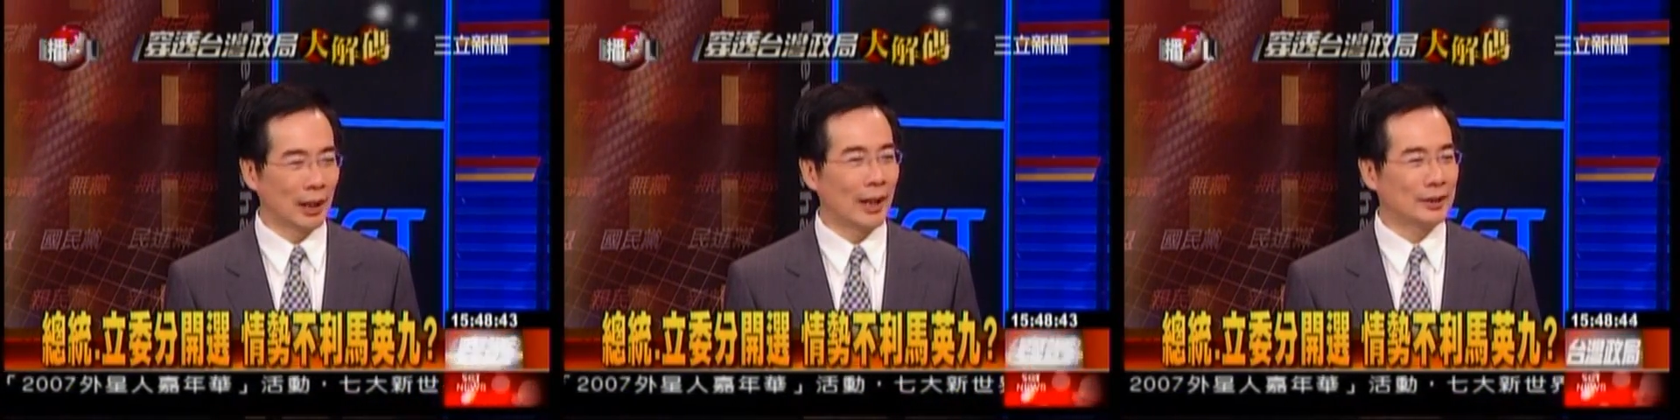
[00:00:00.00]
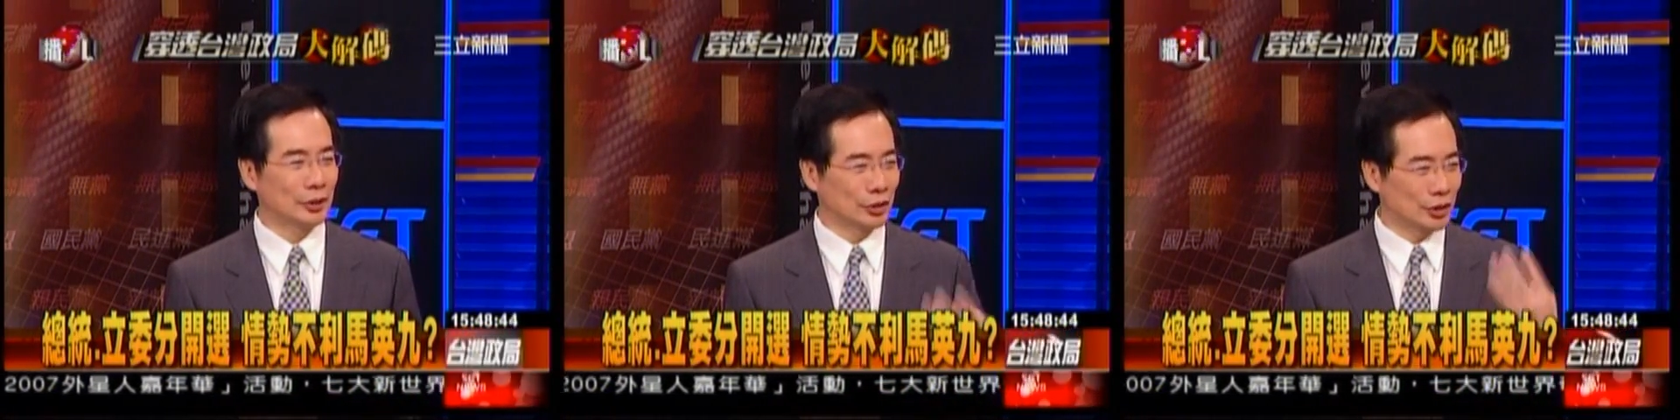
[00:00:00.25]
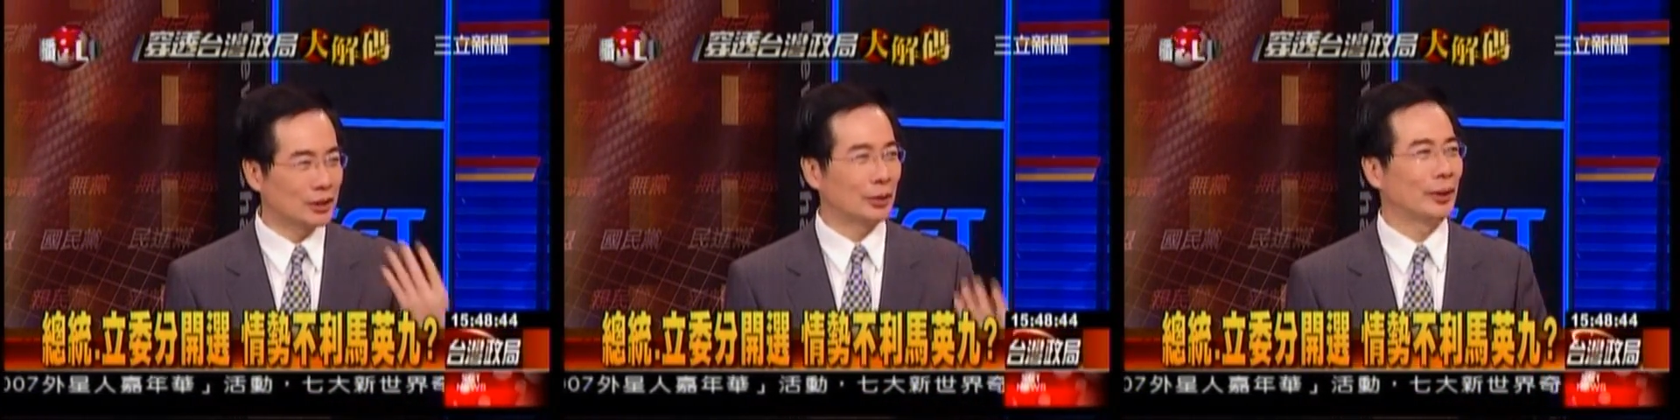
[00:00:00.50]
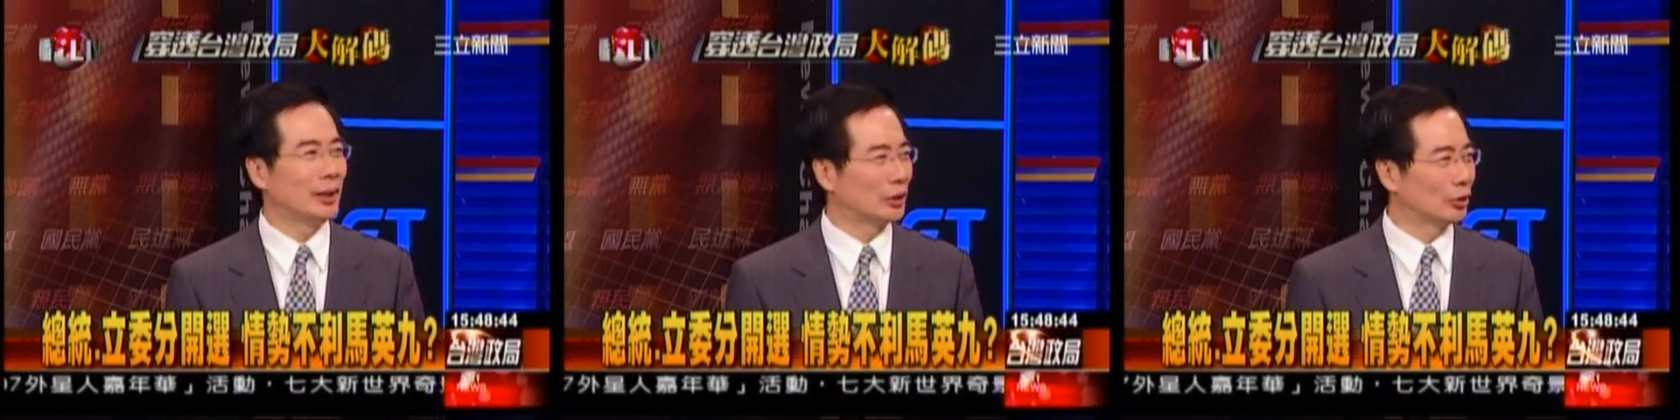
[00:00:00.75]
他还是四
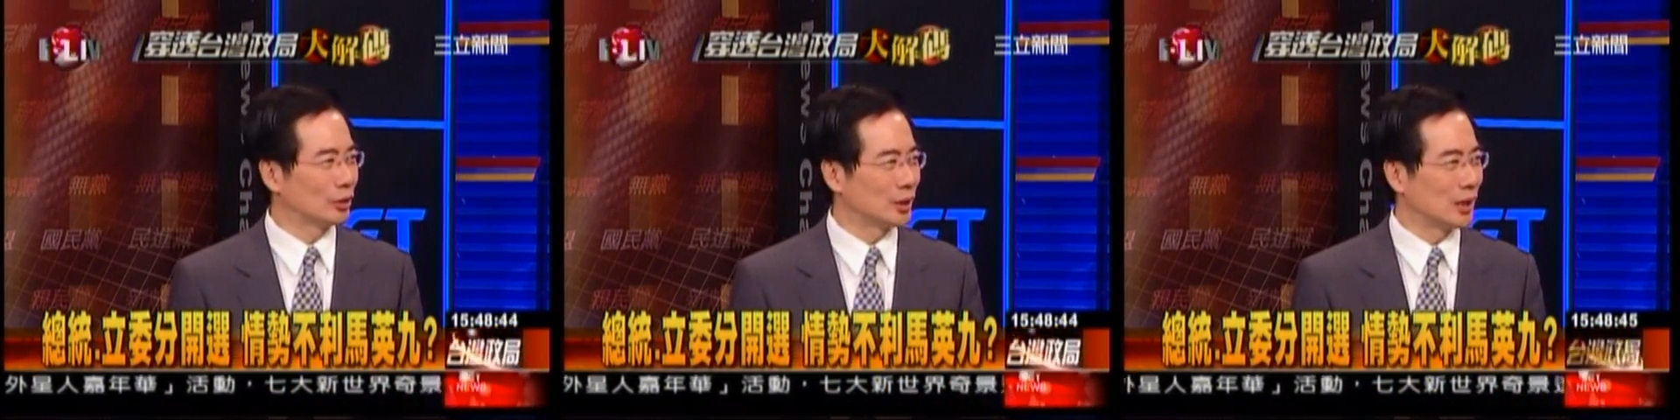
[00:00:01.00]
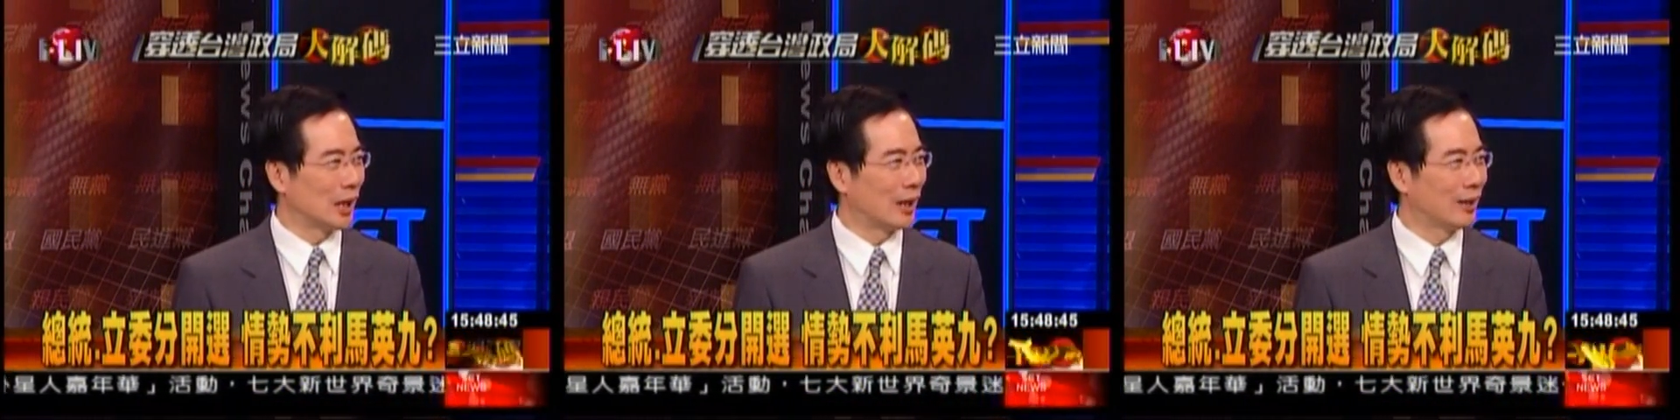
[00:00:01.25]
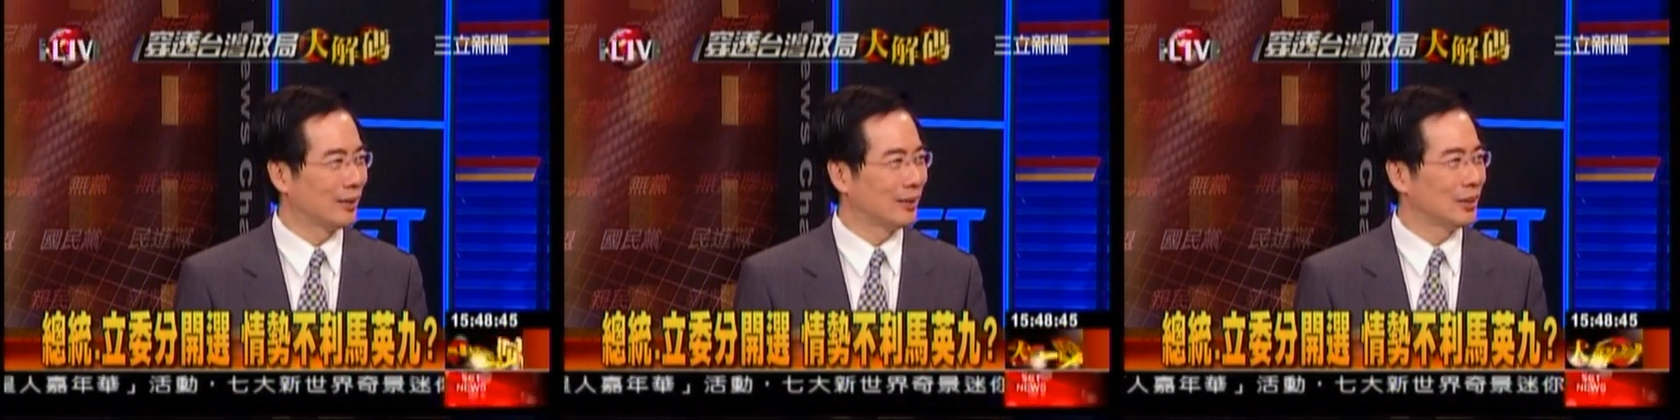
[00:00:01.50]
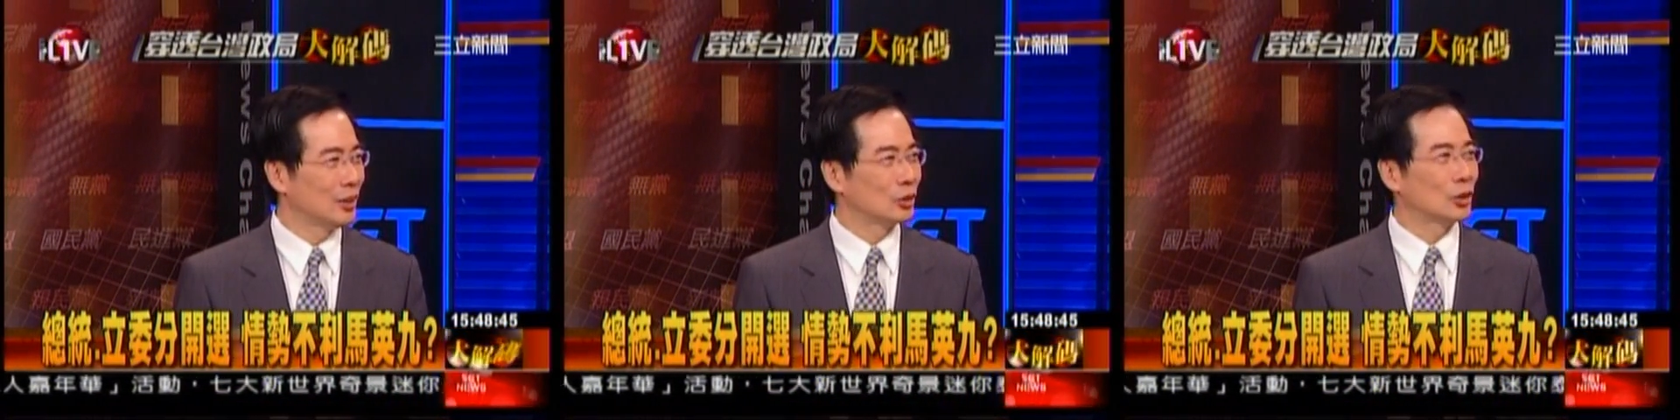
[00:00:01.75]
个月能动起啊。
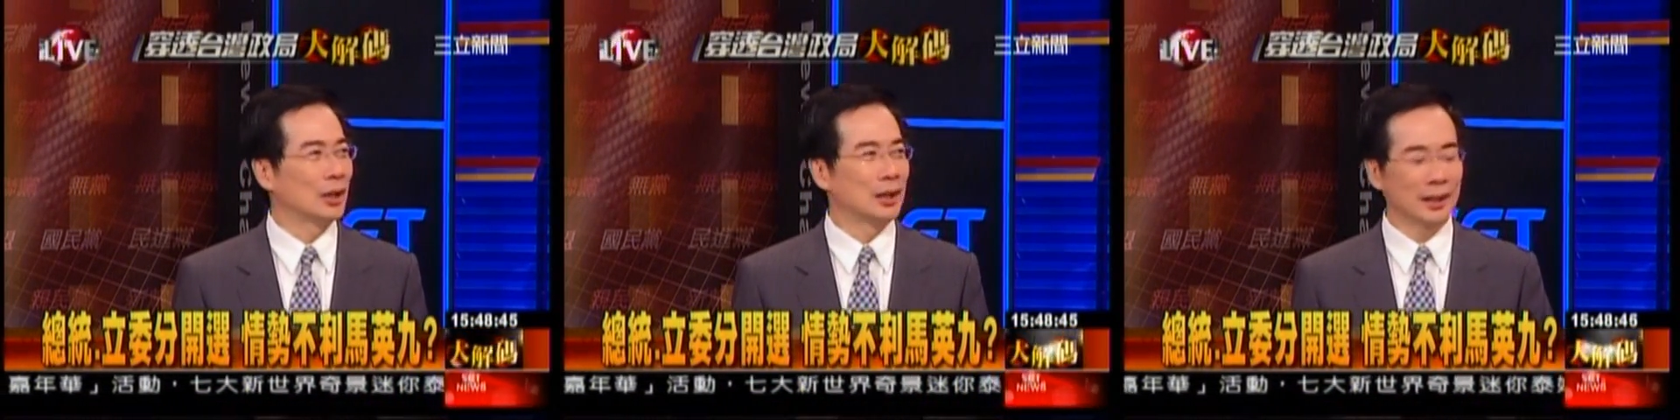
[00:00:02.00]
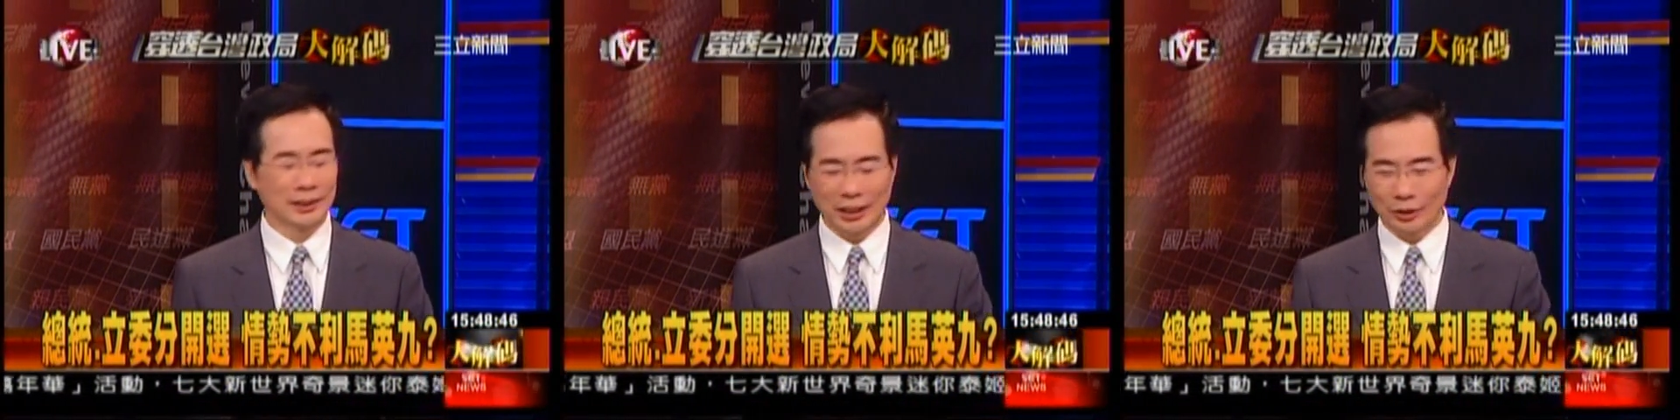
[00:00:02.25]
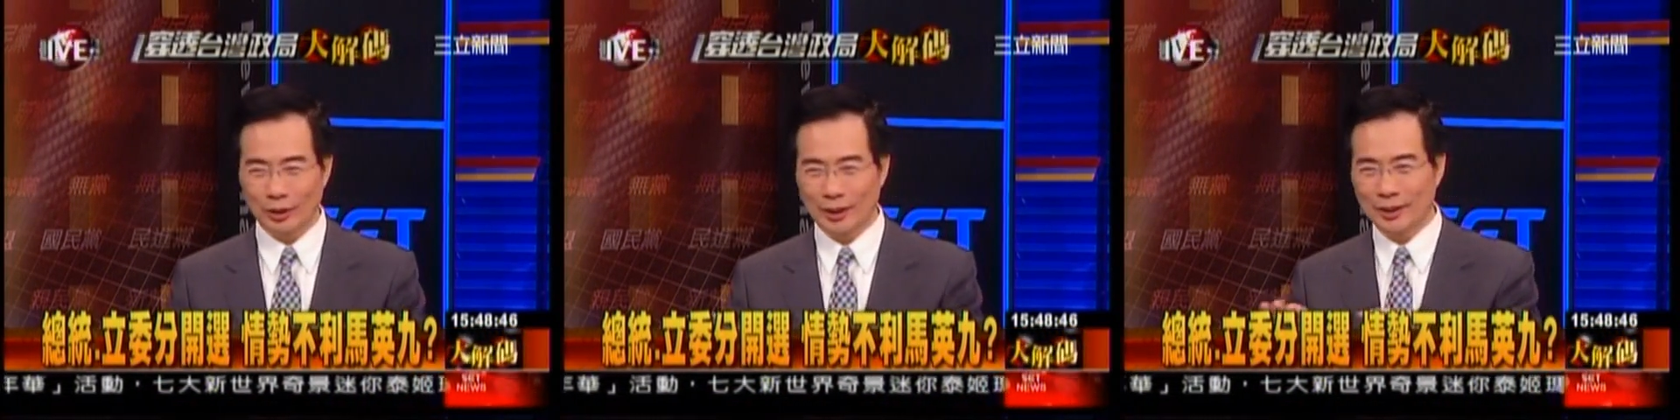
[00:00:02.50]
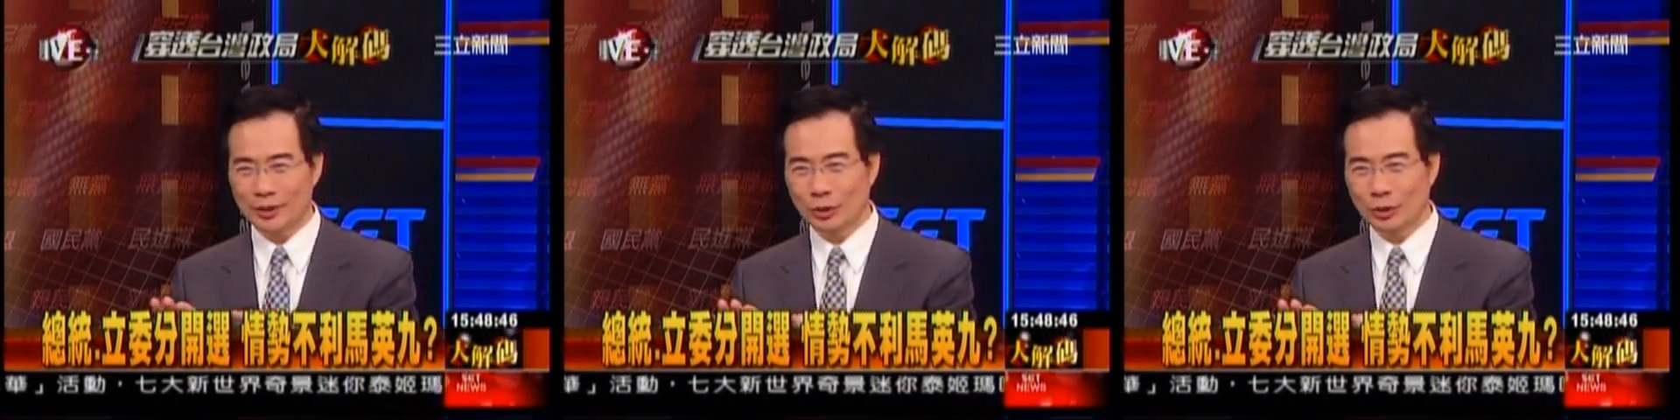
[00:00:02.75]
所以一定要党团要